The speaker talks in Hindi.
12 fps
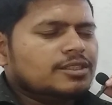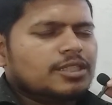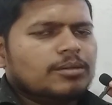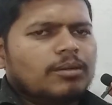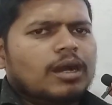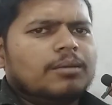
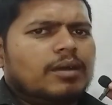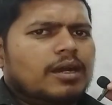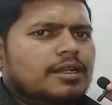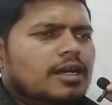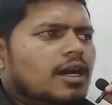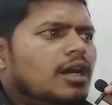जब
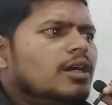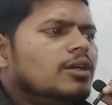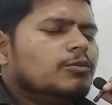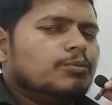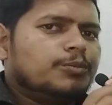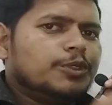हमारा
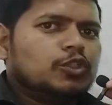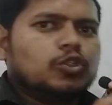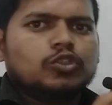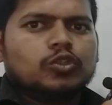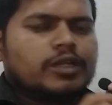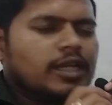
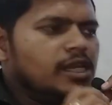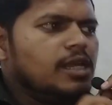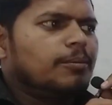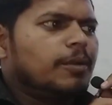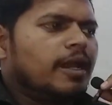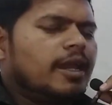वीडियो जो
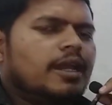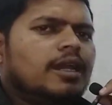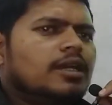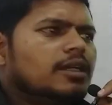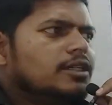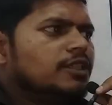क्लिप है
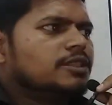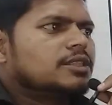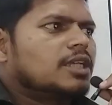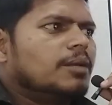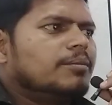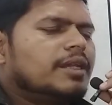इस
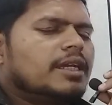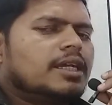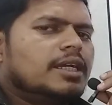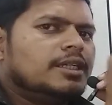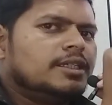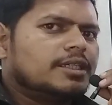कैमरे
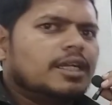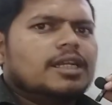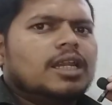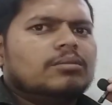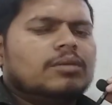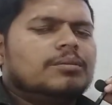के
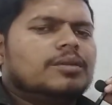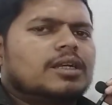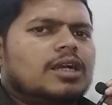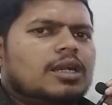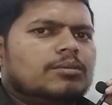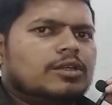इंटरनल मेमोरी
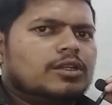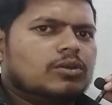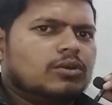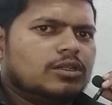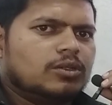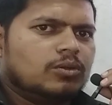कार्ड में
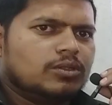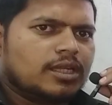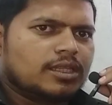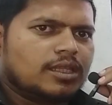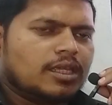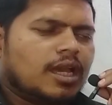रिकॉर्डिंग हो
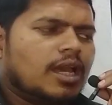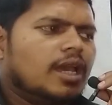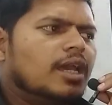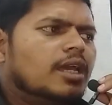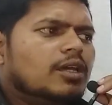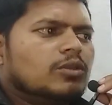जाती
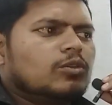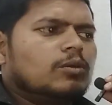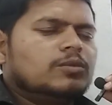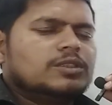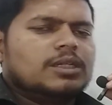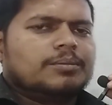है तो
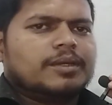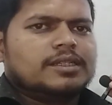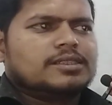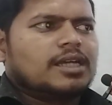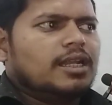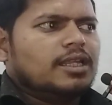मुझे
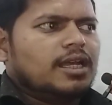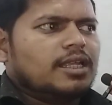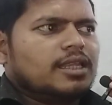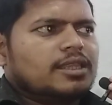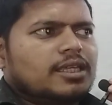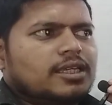परेशानी आ
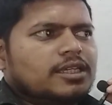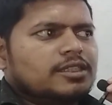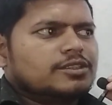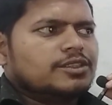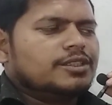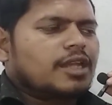जाती है कि
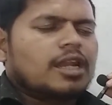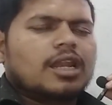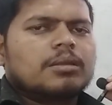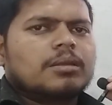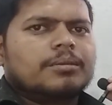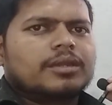इस
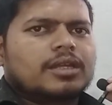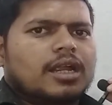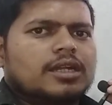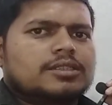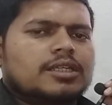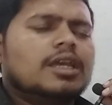इंटरनल मेमोरी
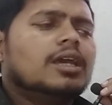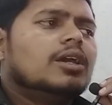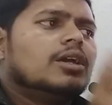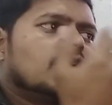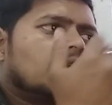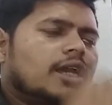कार्ड से
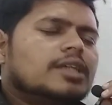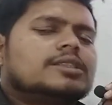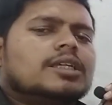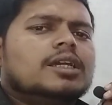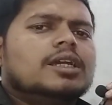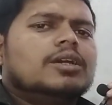
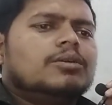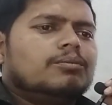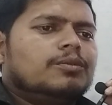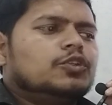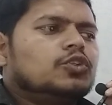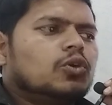कैसे
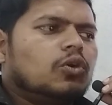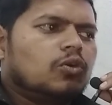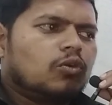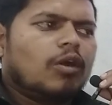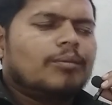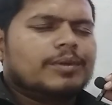वीडियो
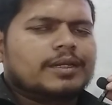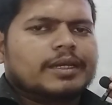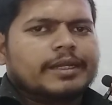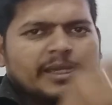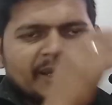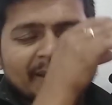कॉपी
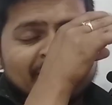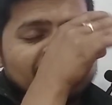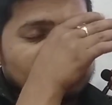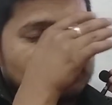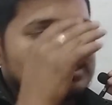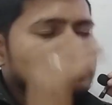करें
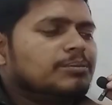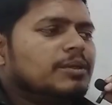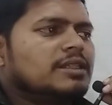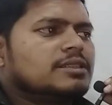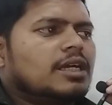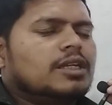तो इसी
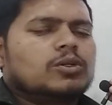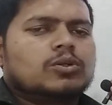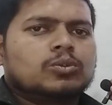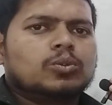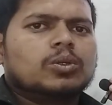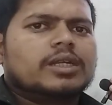परेशानी
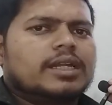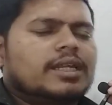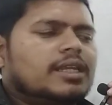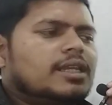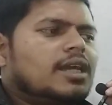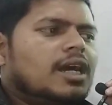को दूर
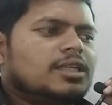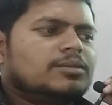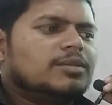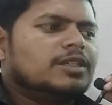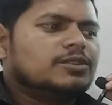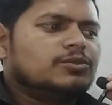करने के लिए आज
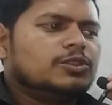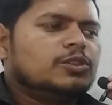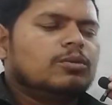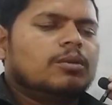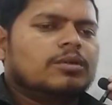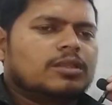मैं इस
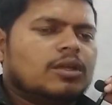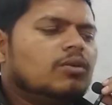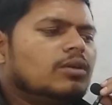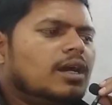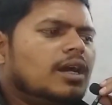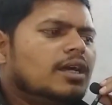वीडियो में
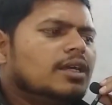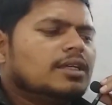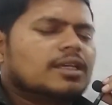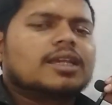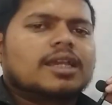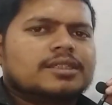बताऊंगा
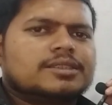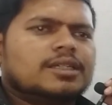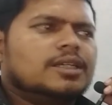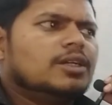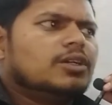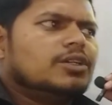कि कैसे
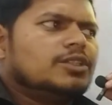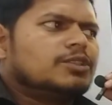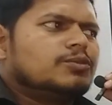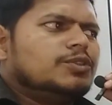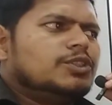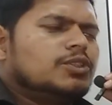
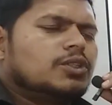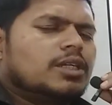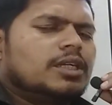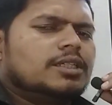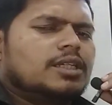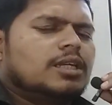इस वीडियो
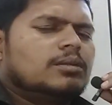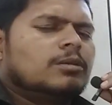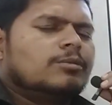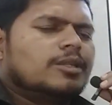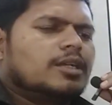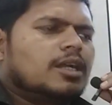के इंटरनल
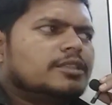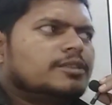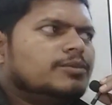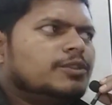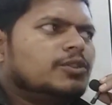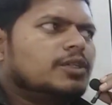मेमोरी कार्ड
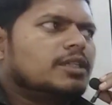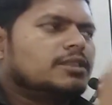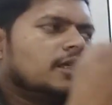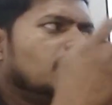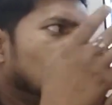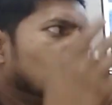से वीडियो
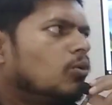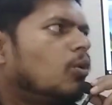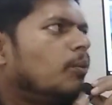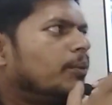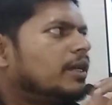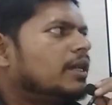कैसे
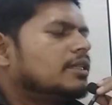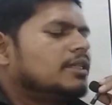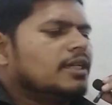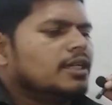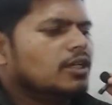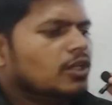कॉपी
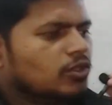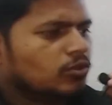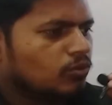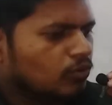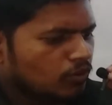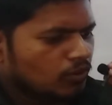करते हैं
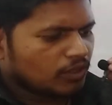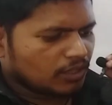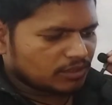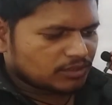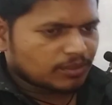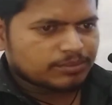तो
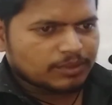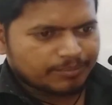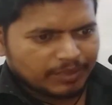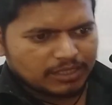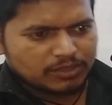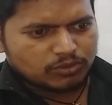सबसे
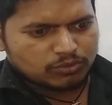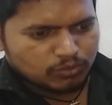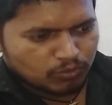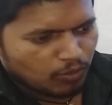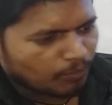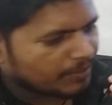पहले
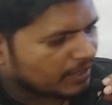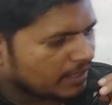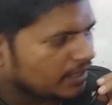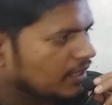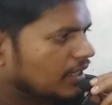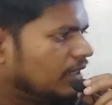दोस्तों कॉपी
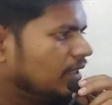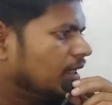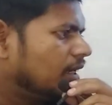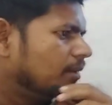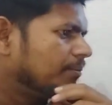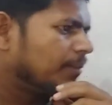करने के
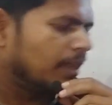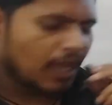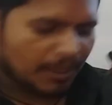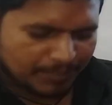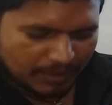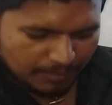लिए
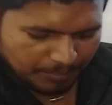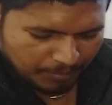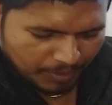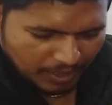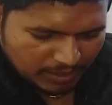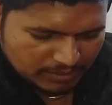आपके
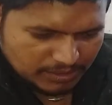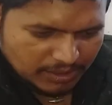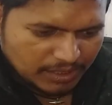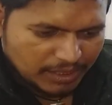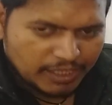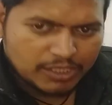पास
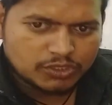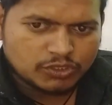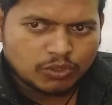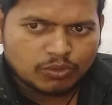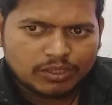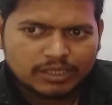एक
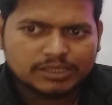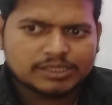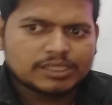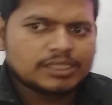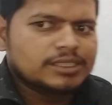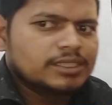ज़रूरी
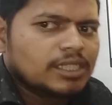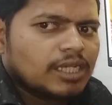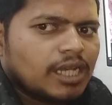चीज़